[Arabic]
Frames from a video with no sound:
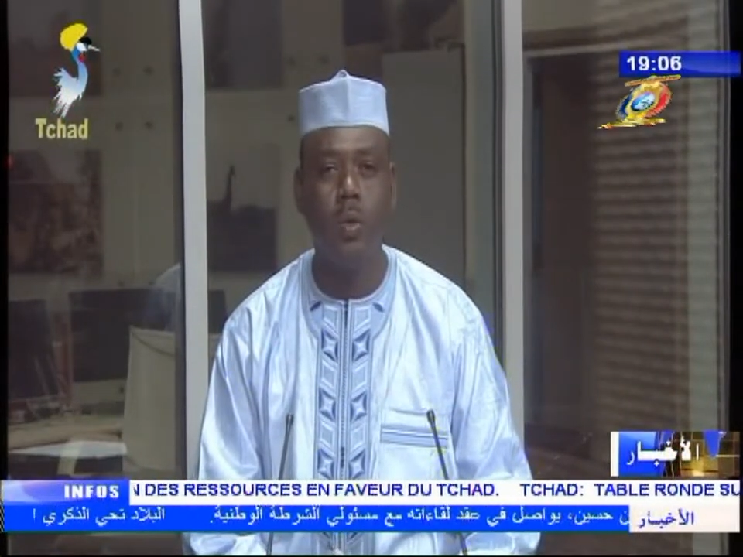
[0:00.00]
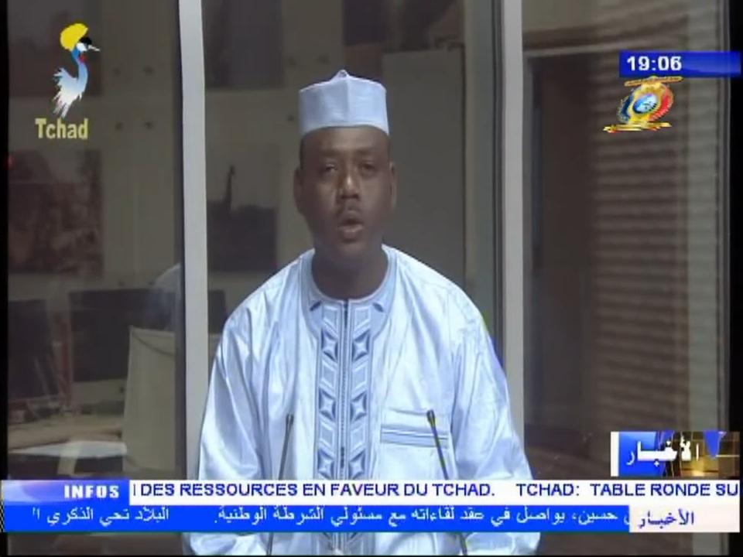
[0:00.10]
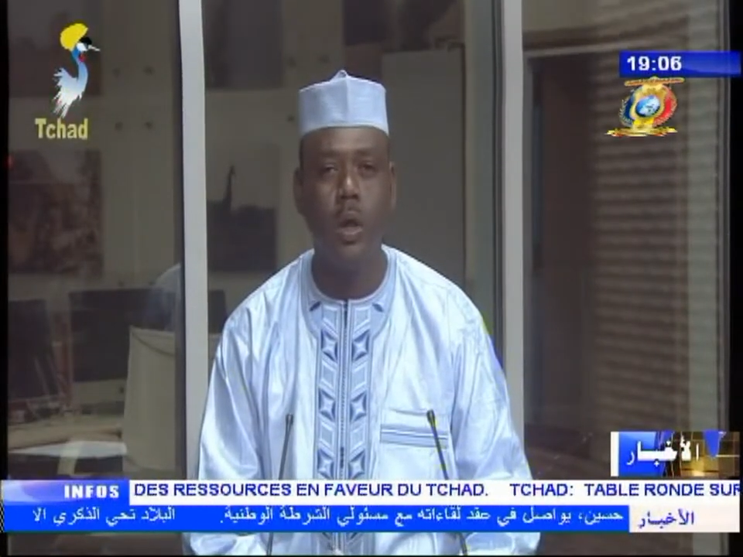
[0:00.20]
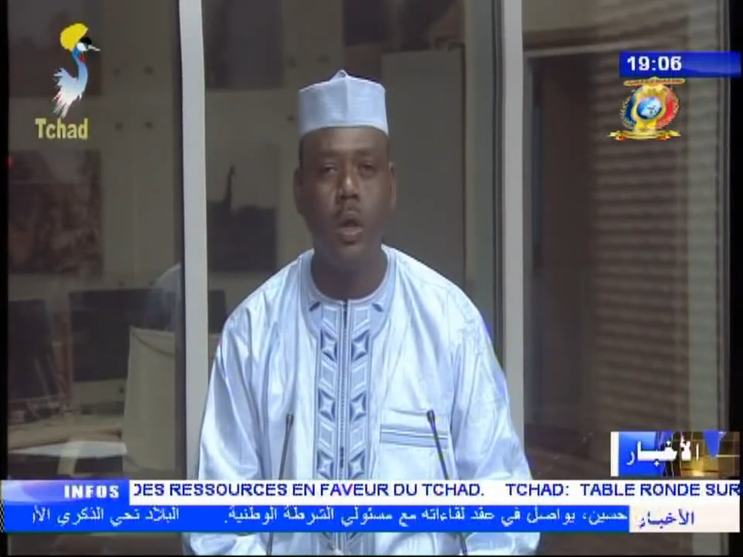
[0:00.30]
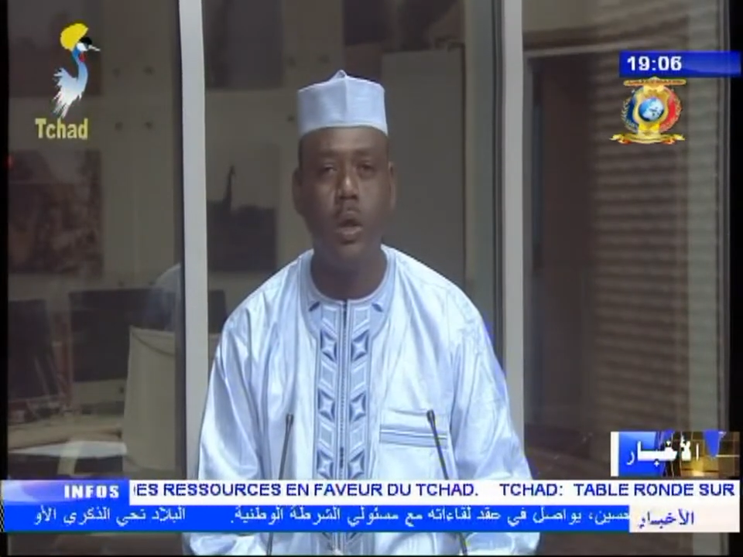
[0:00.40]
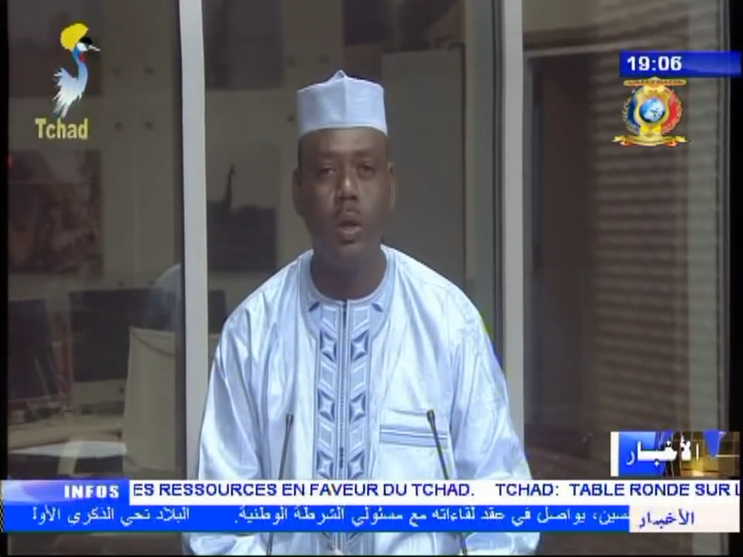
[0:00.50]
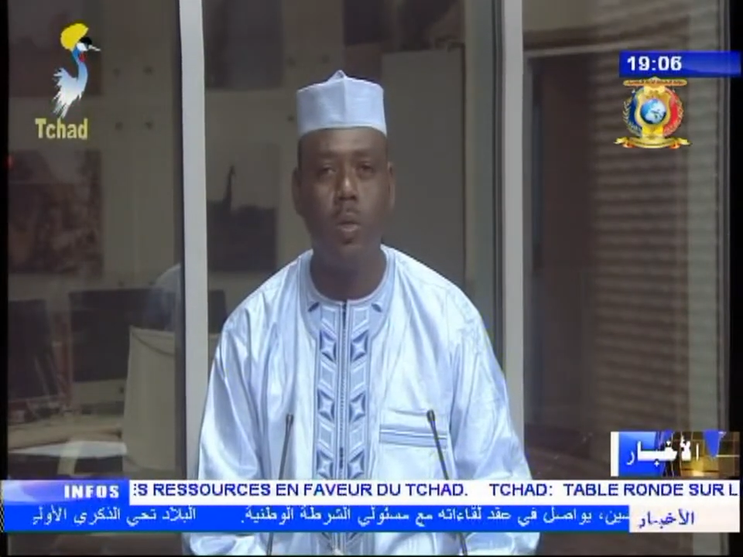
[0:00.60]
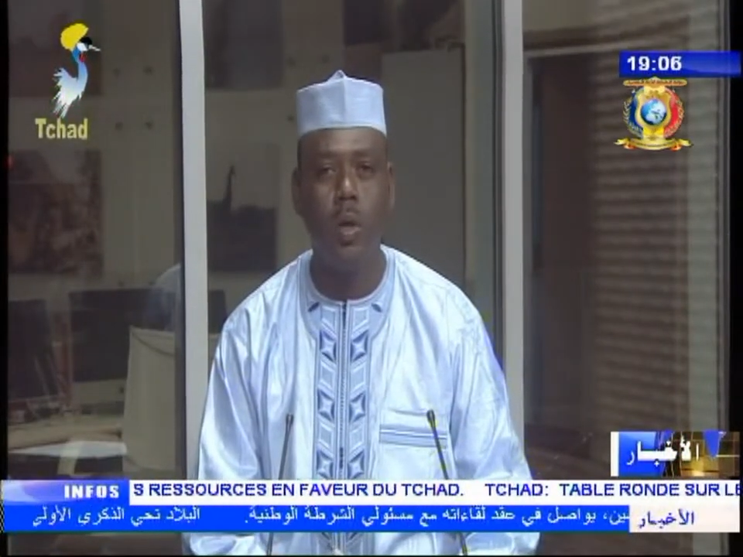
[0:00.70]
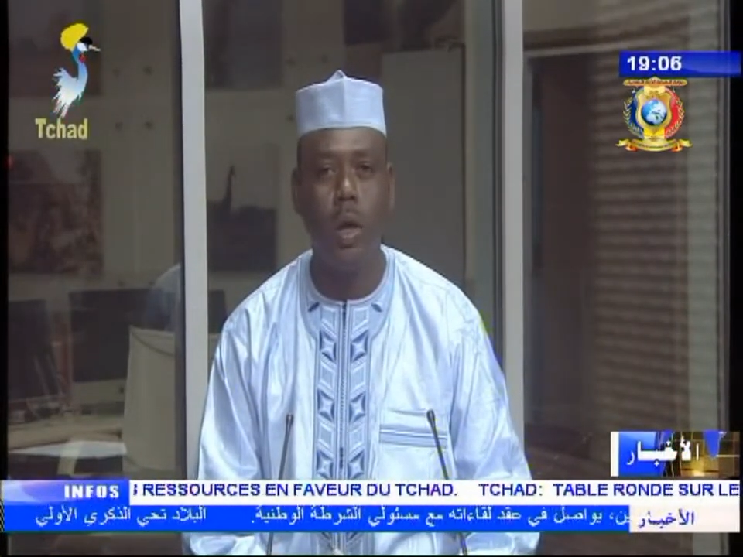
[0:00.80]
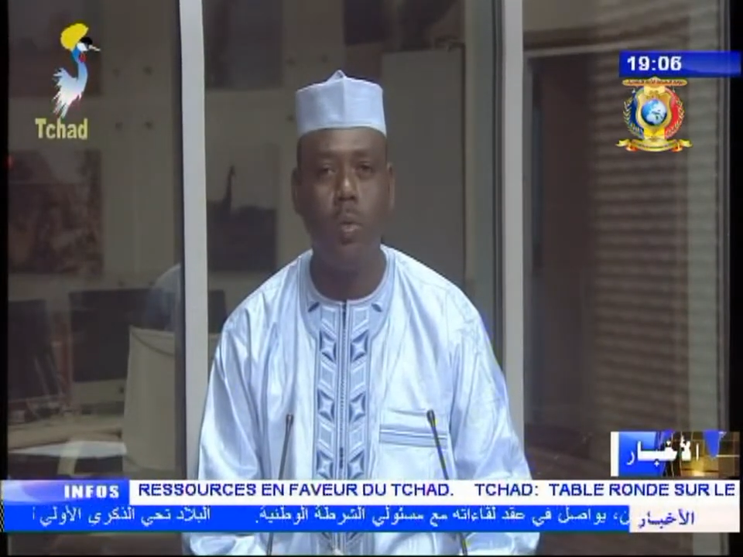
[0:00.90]
الوطنية
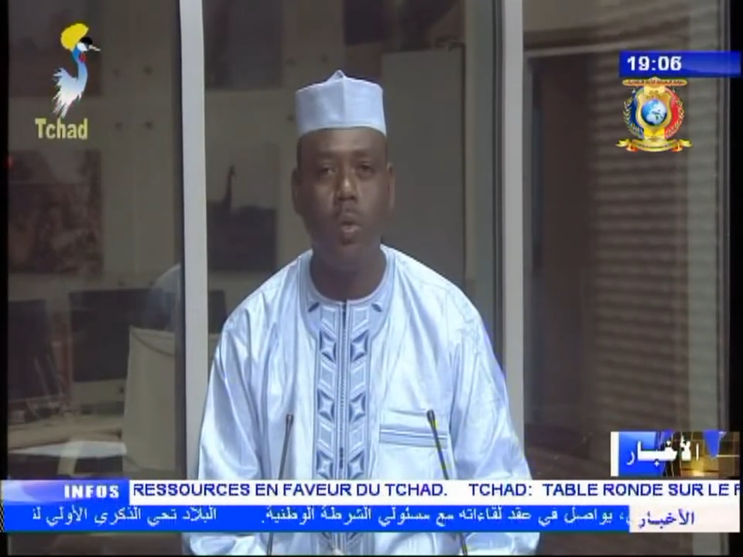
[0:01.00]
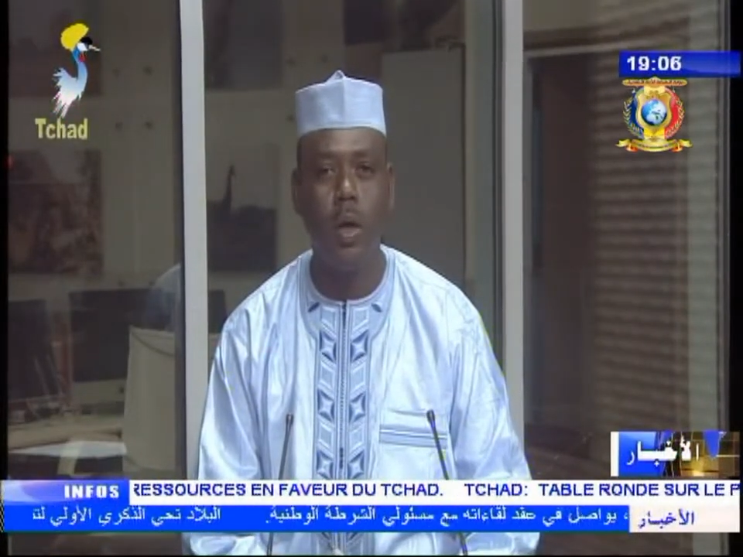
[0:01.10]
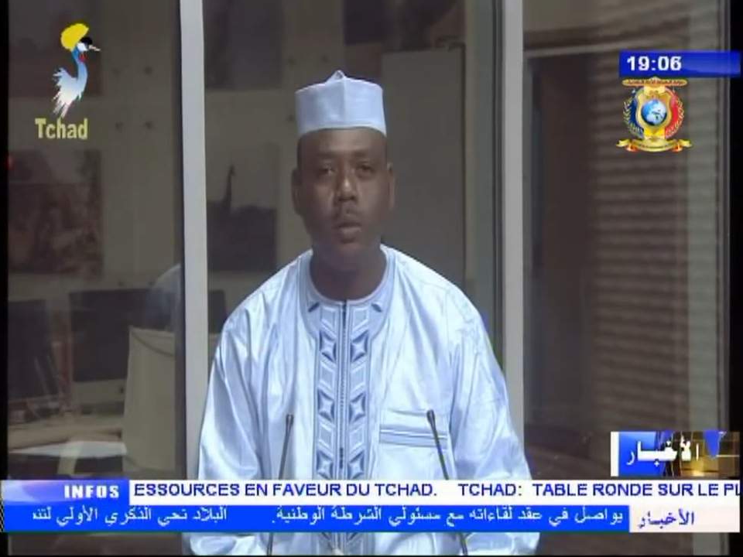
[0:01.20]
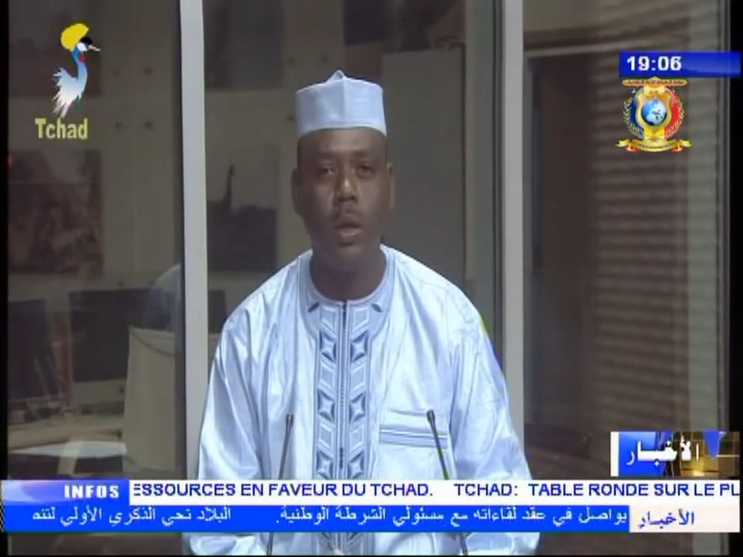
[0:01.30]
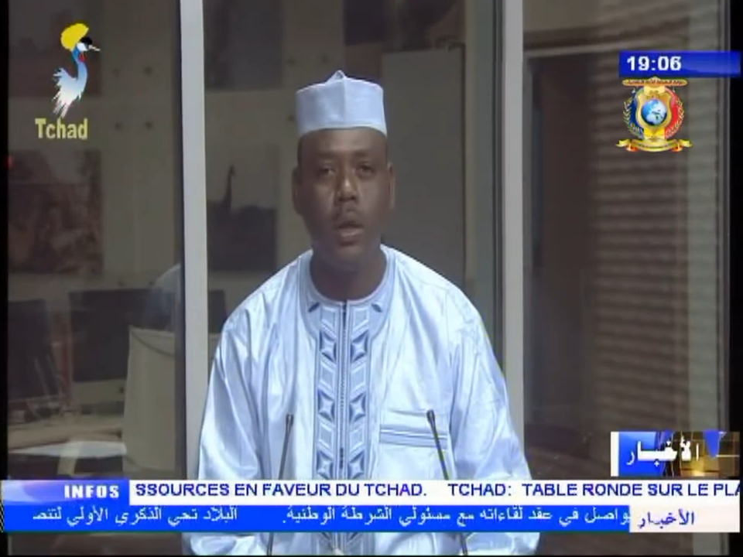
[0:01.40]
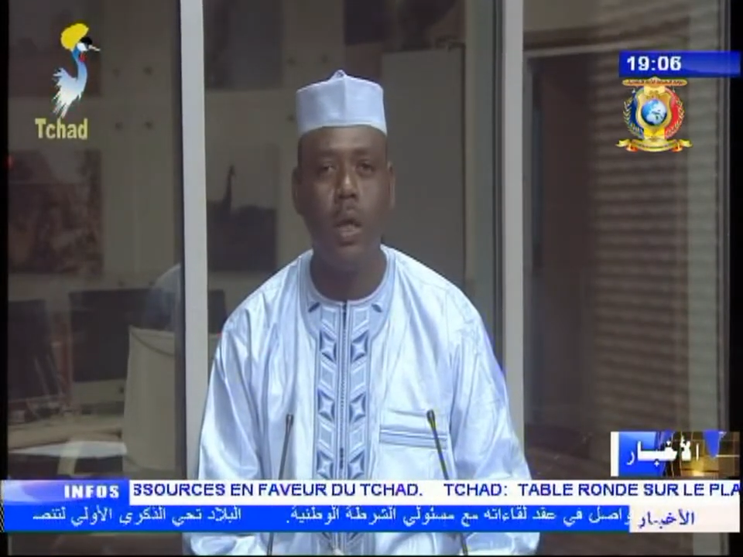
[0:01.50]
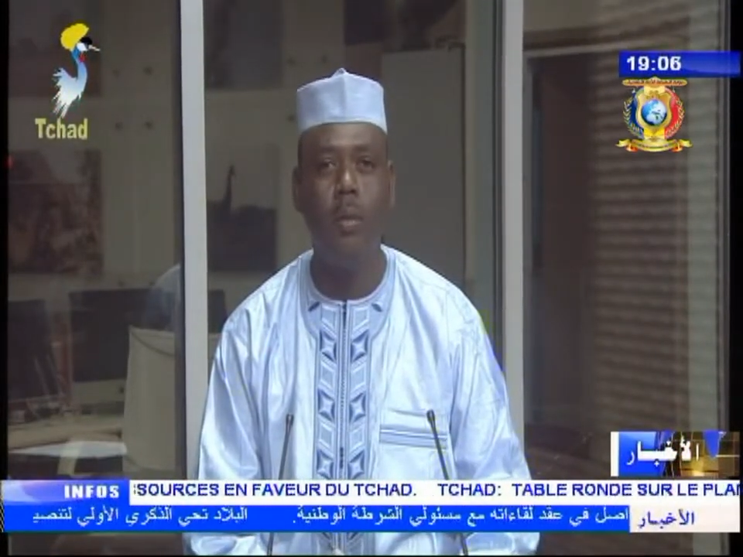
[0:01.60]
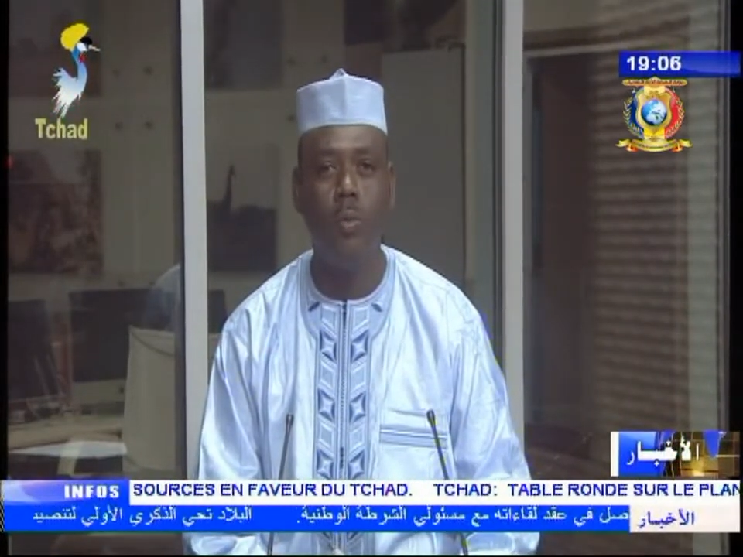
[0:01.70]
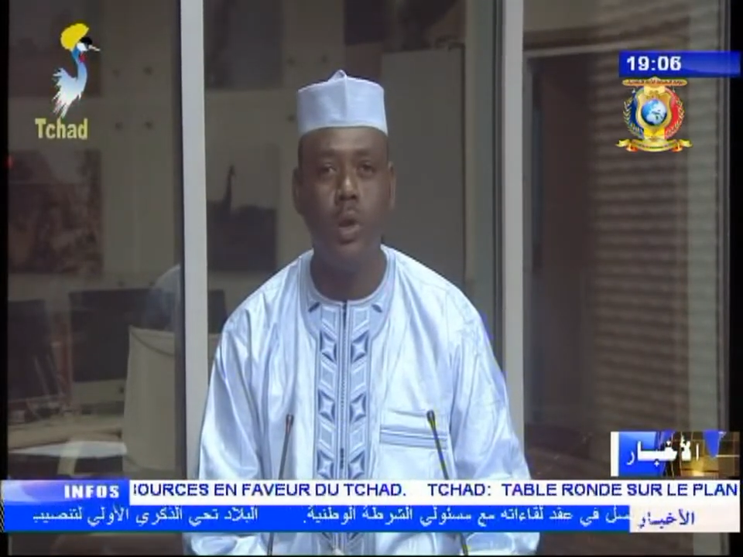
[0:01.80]
الدكتور هارون كبادي